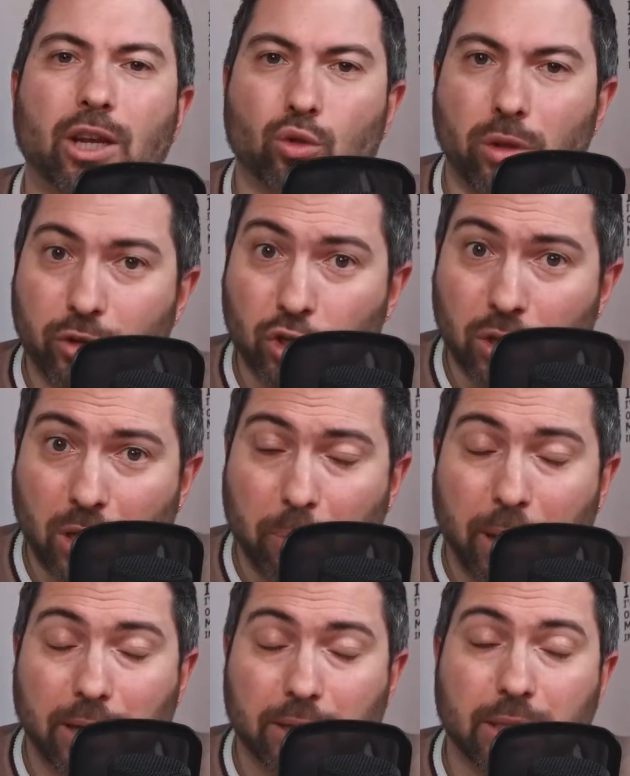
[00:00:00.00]
è suddiviso in tre
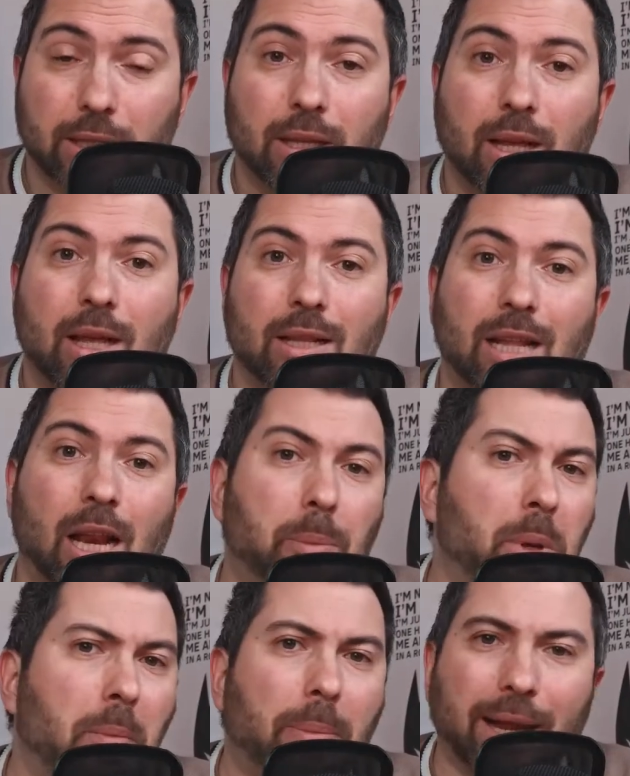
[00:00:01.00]
parti. Nella
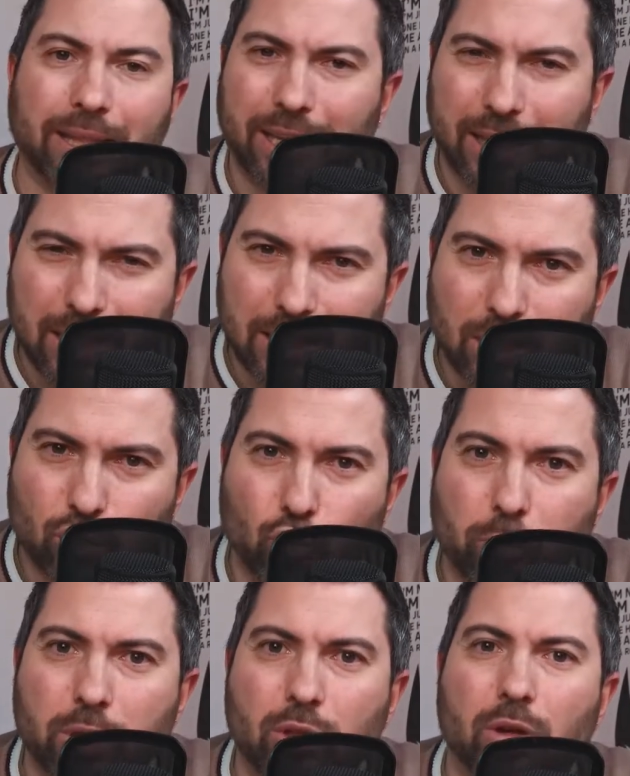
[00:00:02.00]
prima parte che inizia
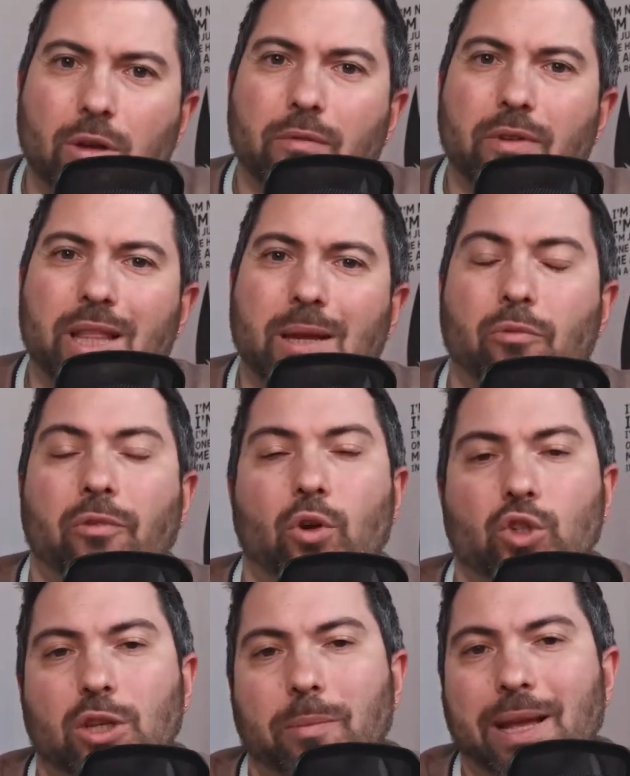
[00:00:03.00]
subito vediamo
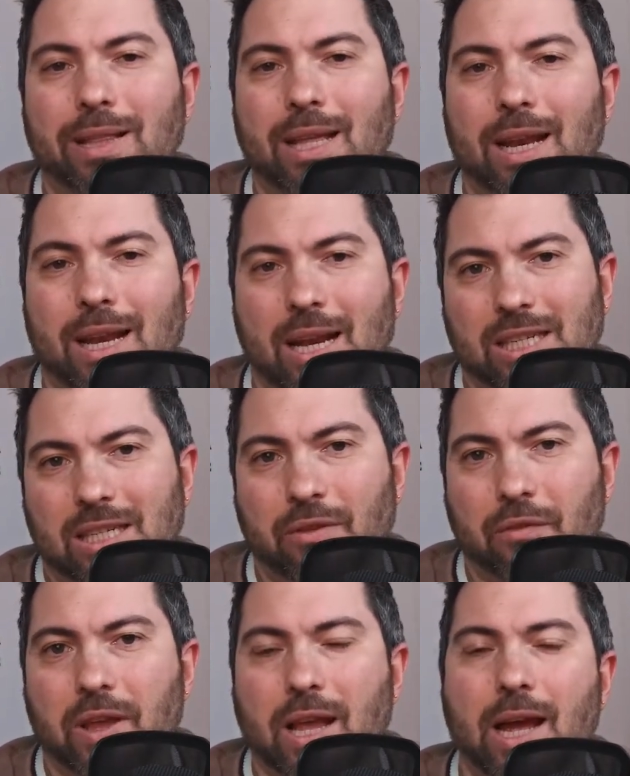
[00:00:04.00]
velocemente la
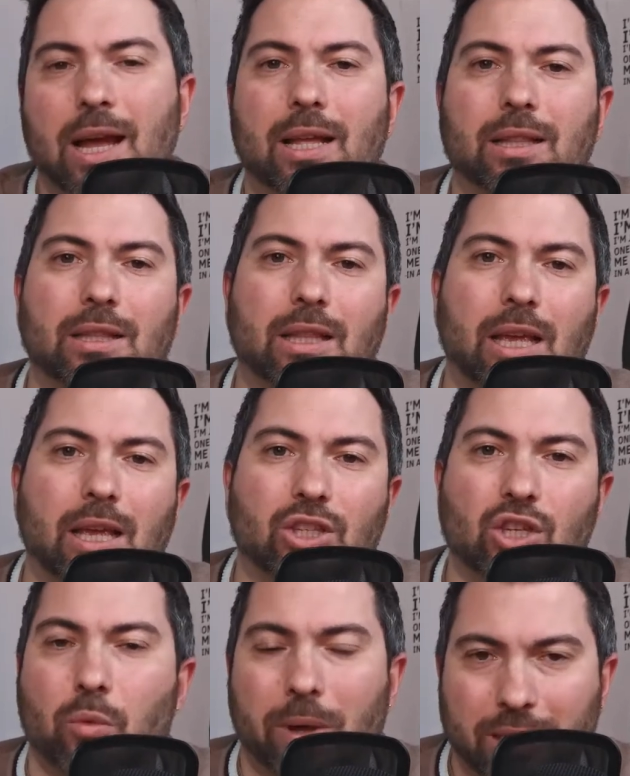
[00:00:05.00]
classifica dei
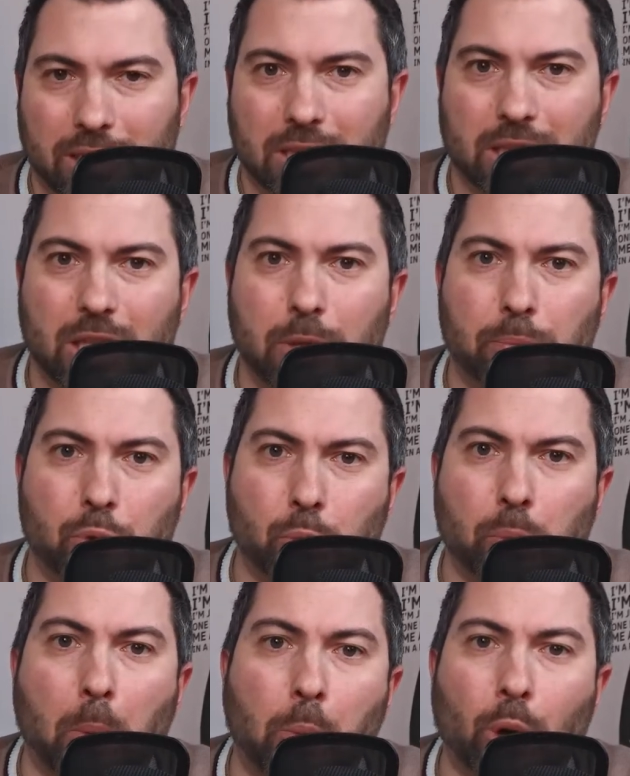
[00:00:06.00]
50 siti
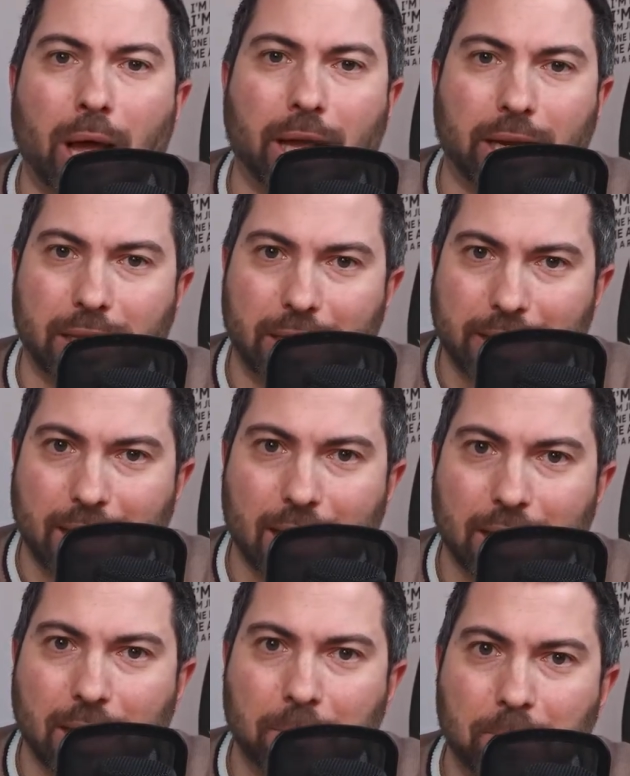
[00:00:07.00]
più popolari in
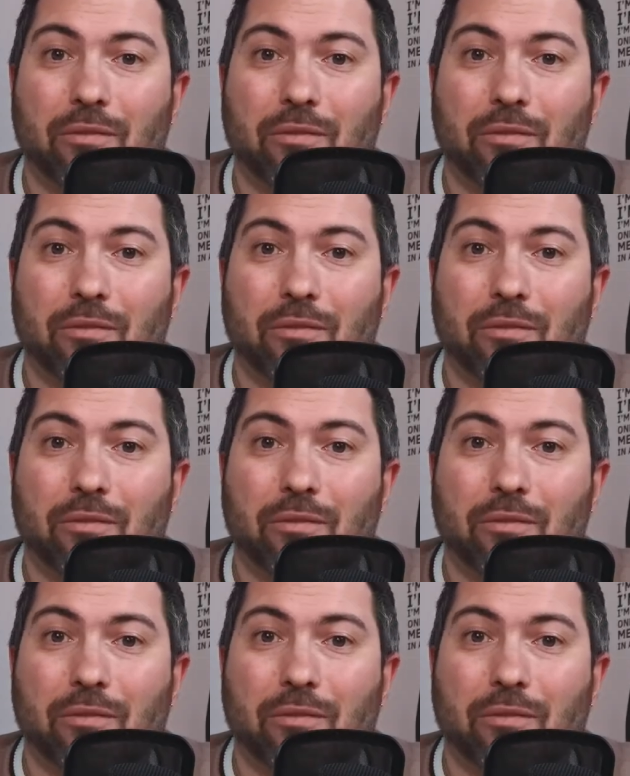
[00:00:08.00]
Italia.